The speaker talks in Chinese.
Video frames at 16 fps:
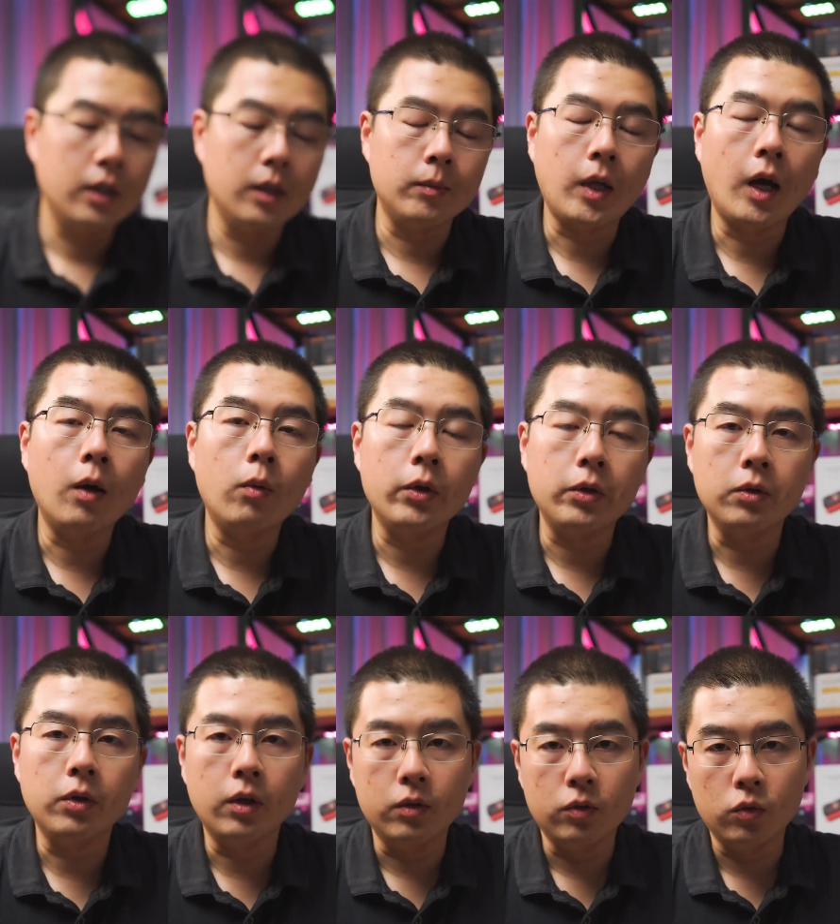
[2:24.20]
那么它会
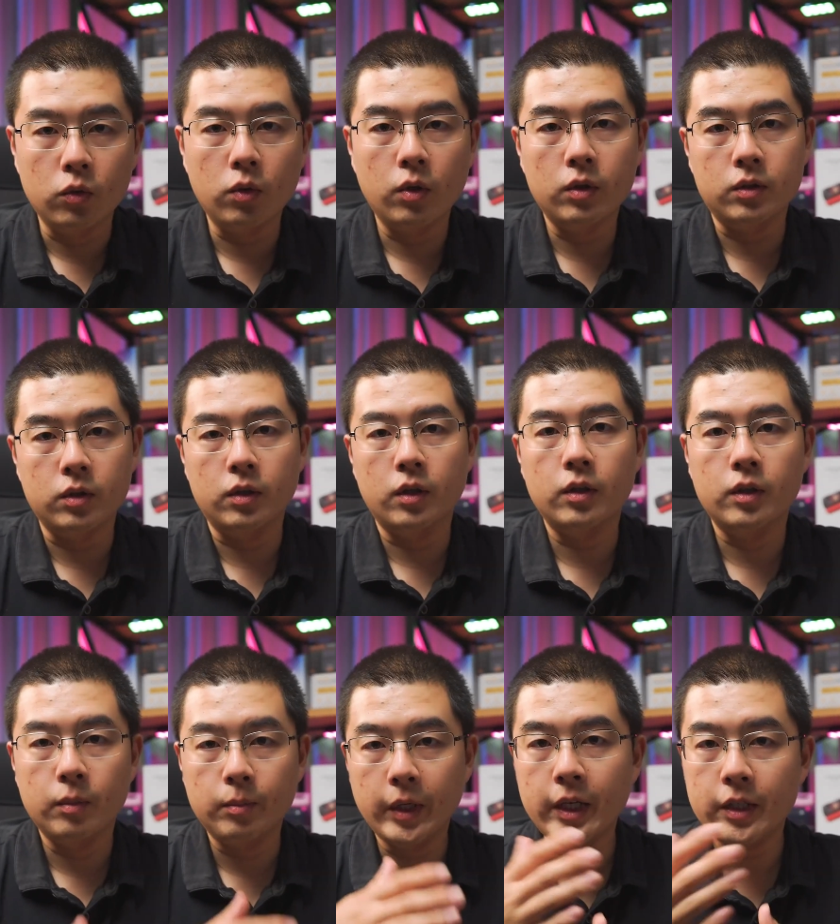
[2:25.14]
有很多整个
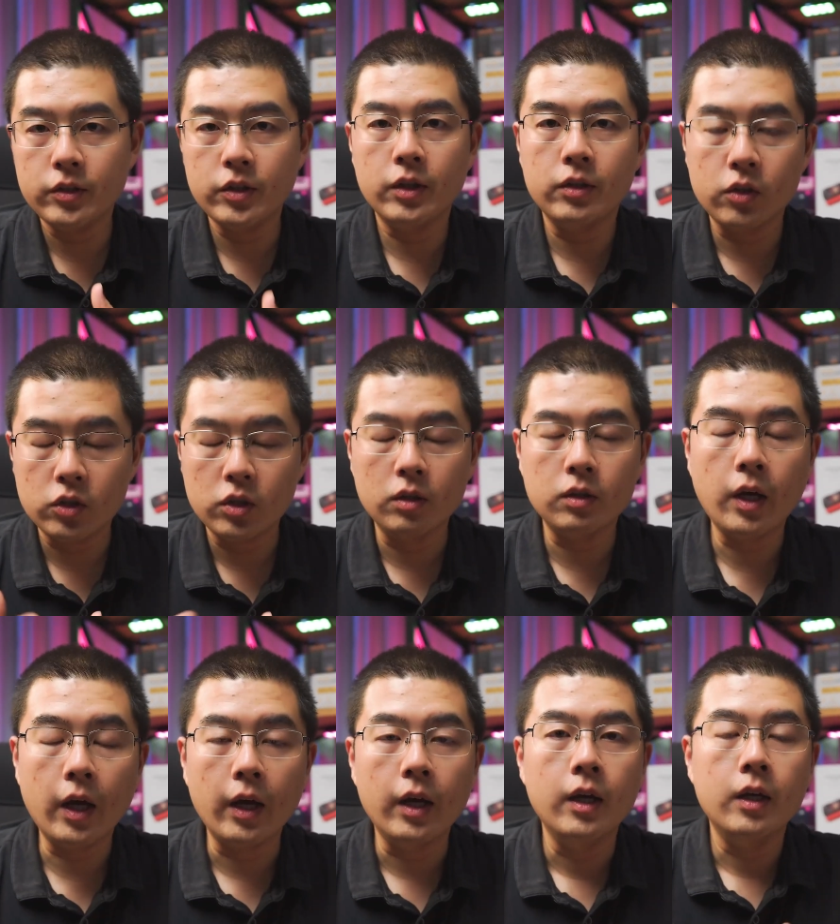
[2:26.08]
的配件的生
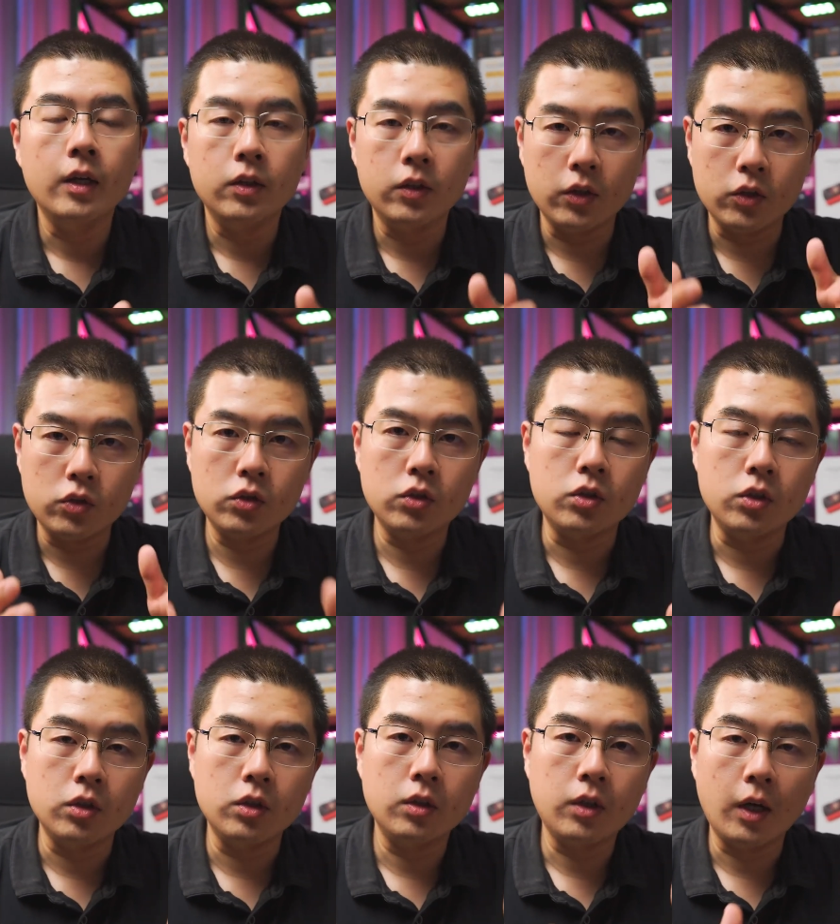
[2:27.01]
态来支
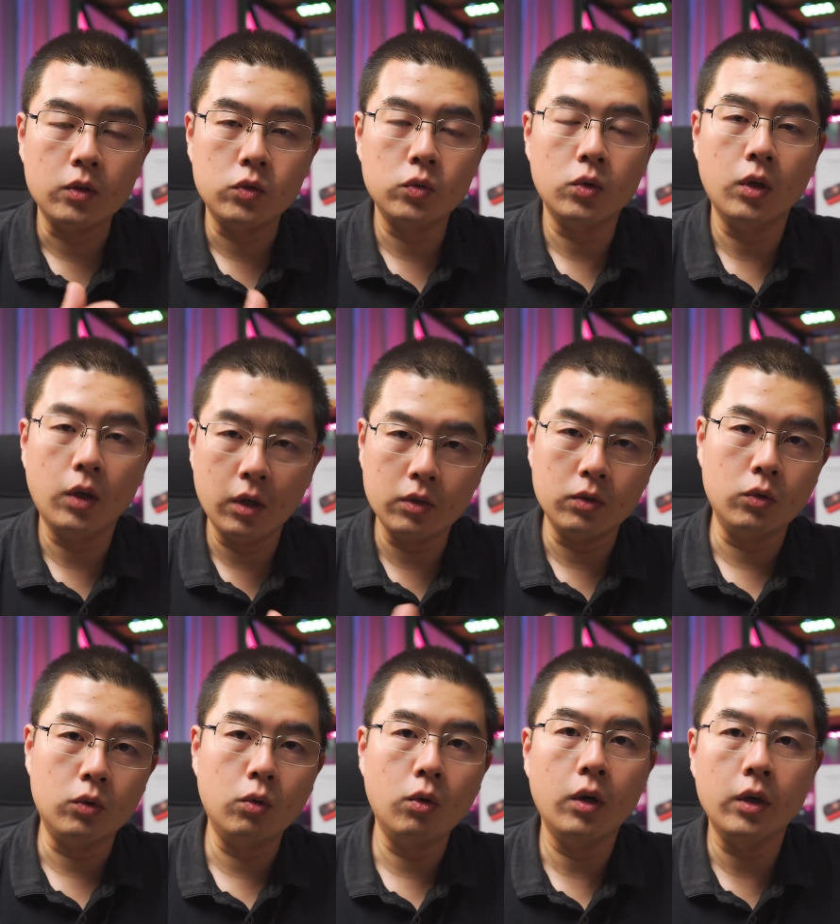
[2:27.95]
持它做
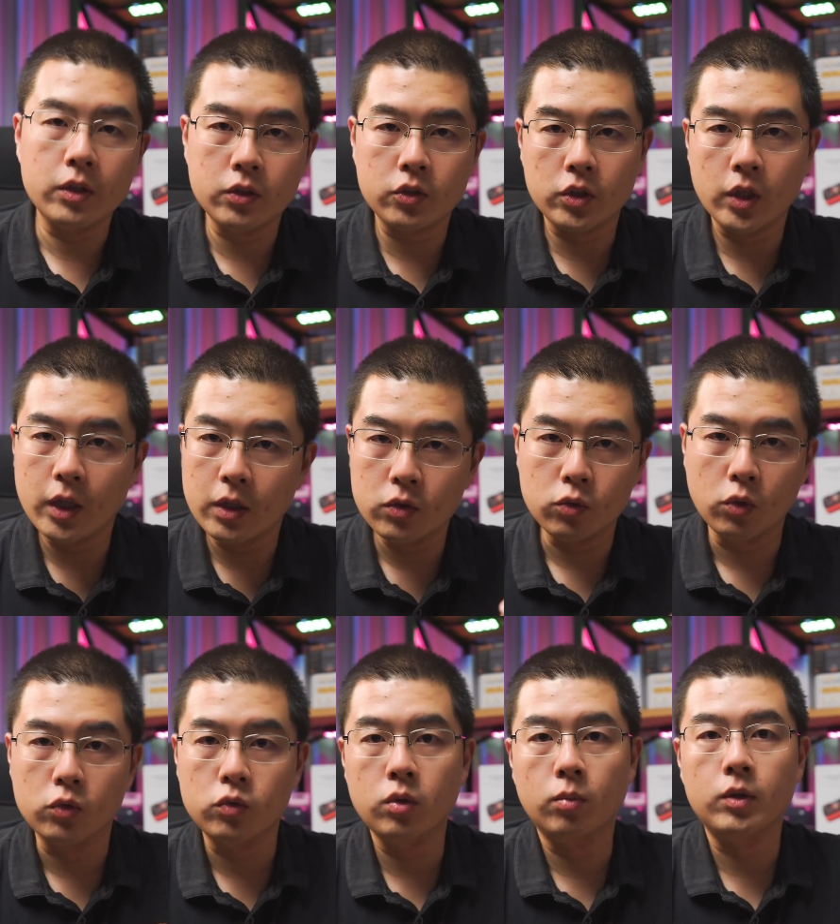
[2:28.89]
很多以前
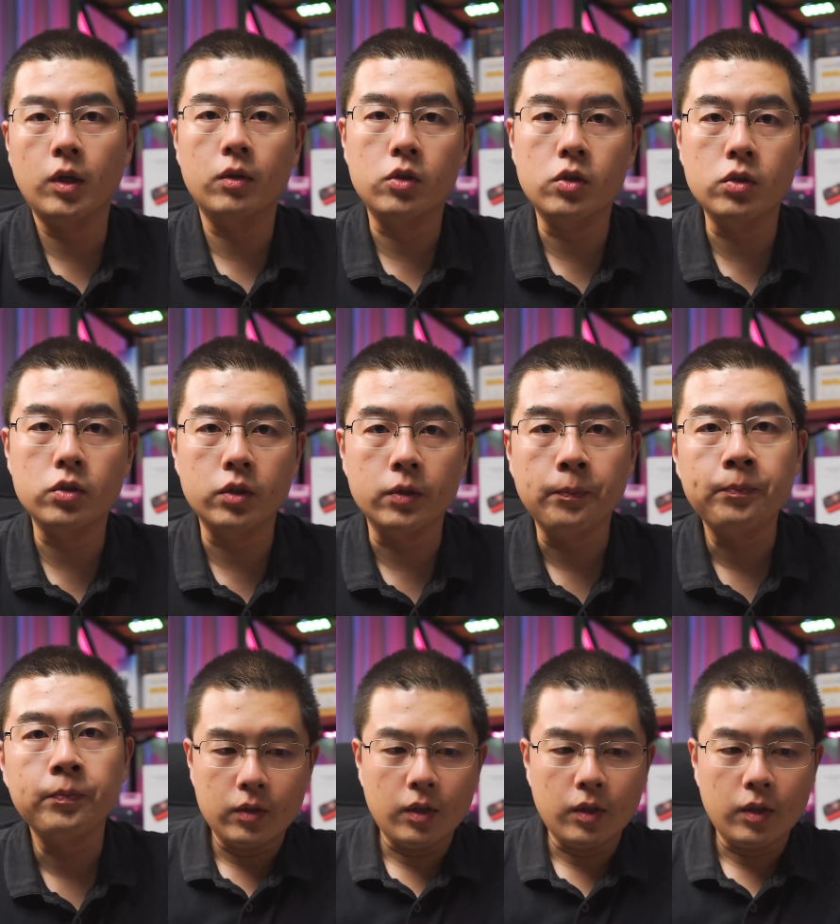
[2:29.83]
所做不到的事情。